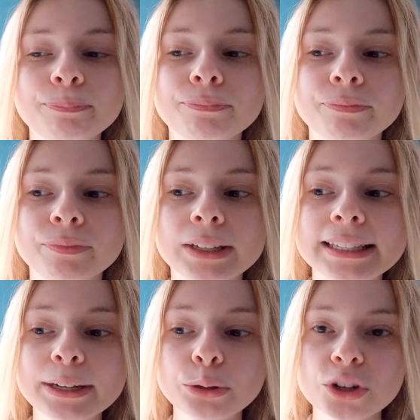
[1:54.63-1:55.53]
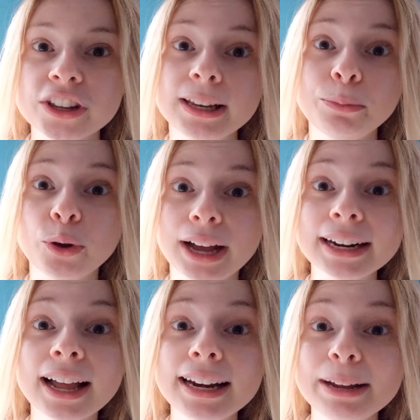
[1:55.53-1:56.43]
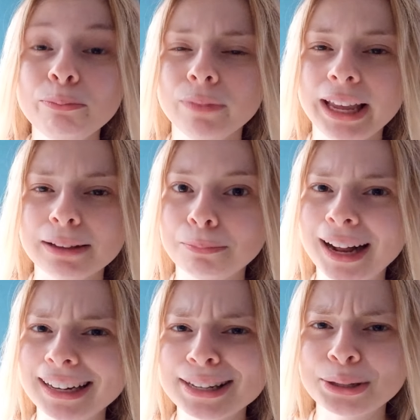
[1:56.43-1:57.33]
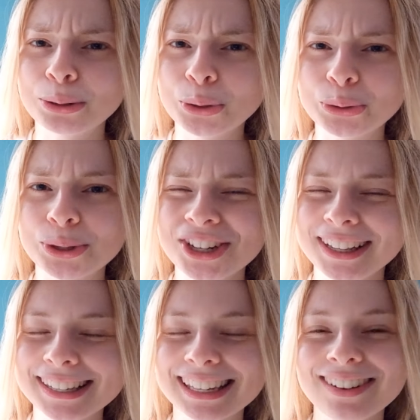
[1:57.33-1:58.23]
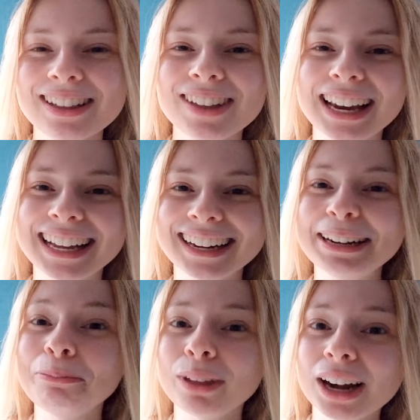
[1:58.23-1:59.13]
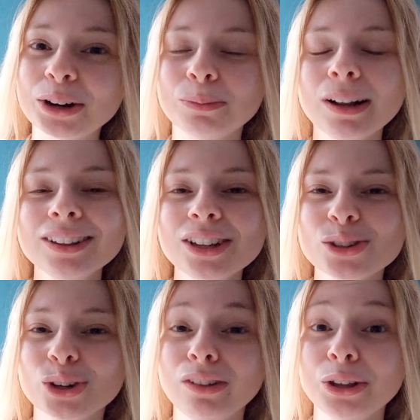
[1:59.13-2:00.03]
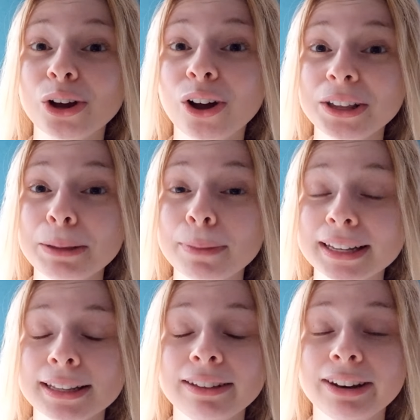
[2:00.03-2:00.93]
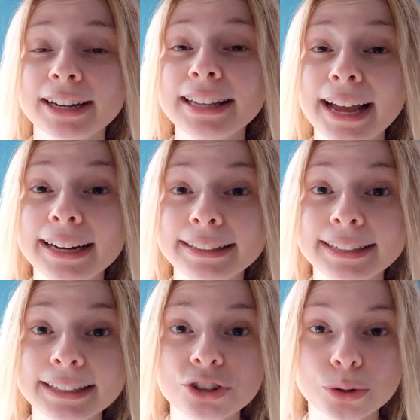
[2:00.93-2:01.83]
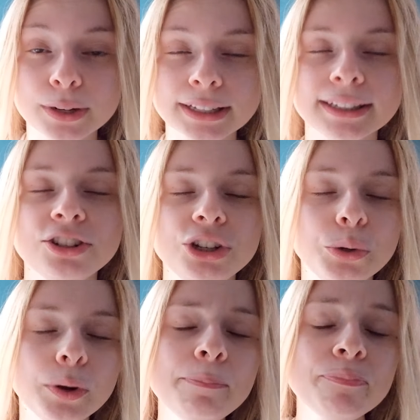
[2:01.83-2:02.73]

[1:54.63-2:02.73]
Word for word: Mm, se conoscete il mio canale, e male se non lo conoscete iscrivetevi al canale mi raccomando, escono i video ogni martedì e venerdì alle 13.45.